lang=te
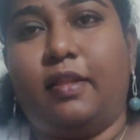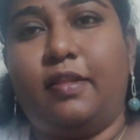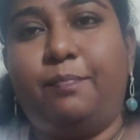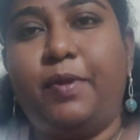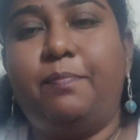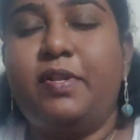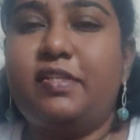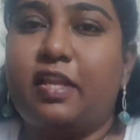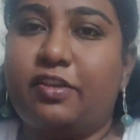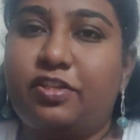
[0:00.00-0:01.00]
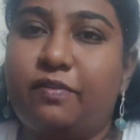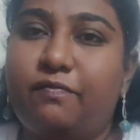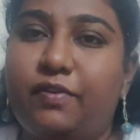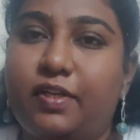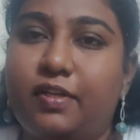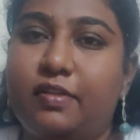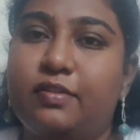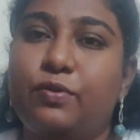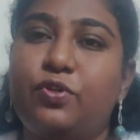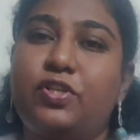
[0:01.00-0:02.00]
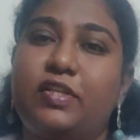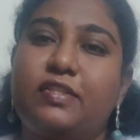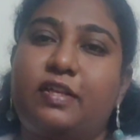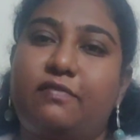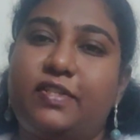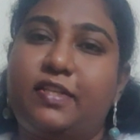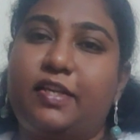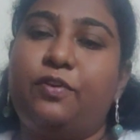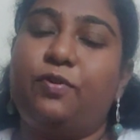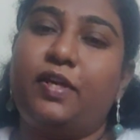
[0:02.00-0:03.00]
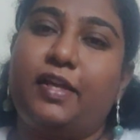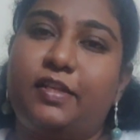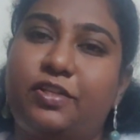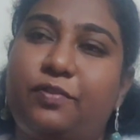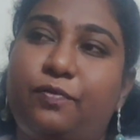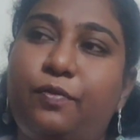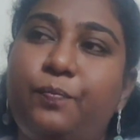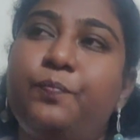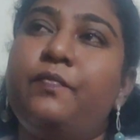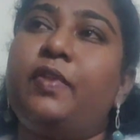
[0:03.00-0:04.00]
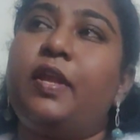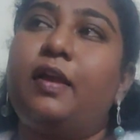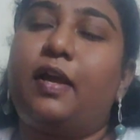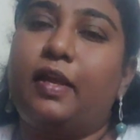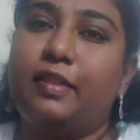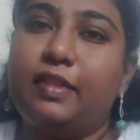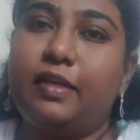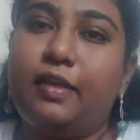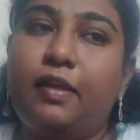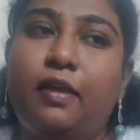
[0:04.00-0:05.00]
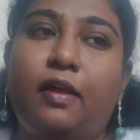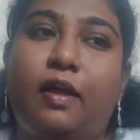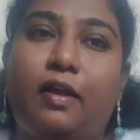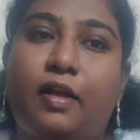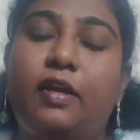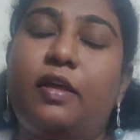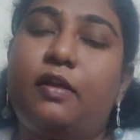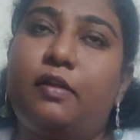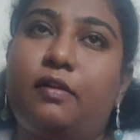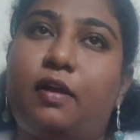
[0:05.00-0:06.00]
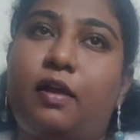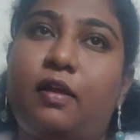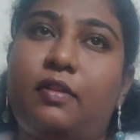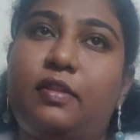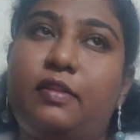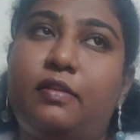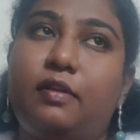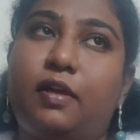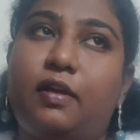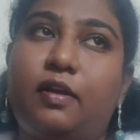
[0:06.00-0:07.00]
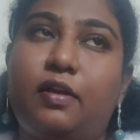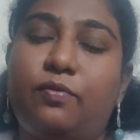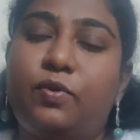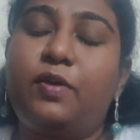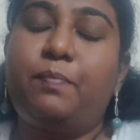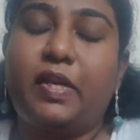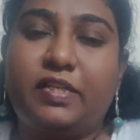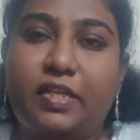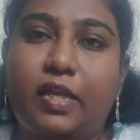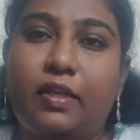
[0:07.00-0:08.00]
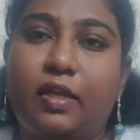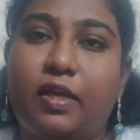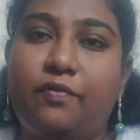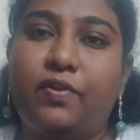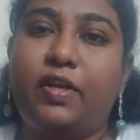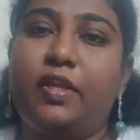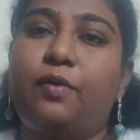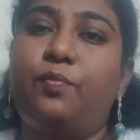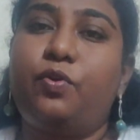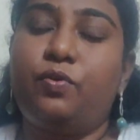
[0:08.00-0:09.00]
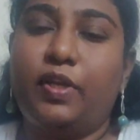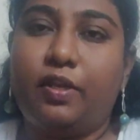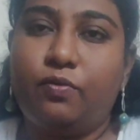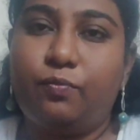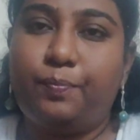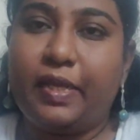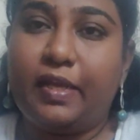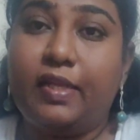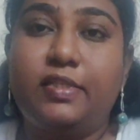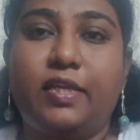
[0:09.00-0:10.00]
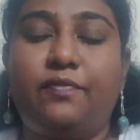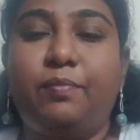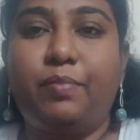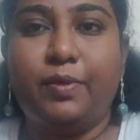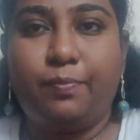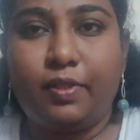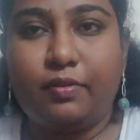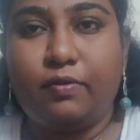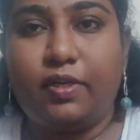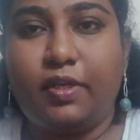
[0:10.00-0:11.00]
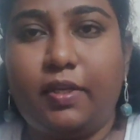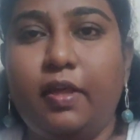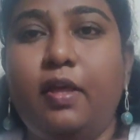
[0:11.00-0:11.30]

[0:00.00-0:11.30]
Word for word: అది పీపుల్స్ యాక్షన్ ఫర్ సోషల్ సర్వీస్ అని ఒక ఎన్జిఓ అయితే అక్కడ అక్కడ ఉన్న పరిచయాలు కానివ్వండి అప్పుడు నేను పిఎల్హెచ్ఐవి పీపుల్ తోటి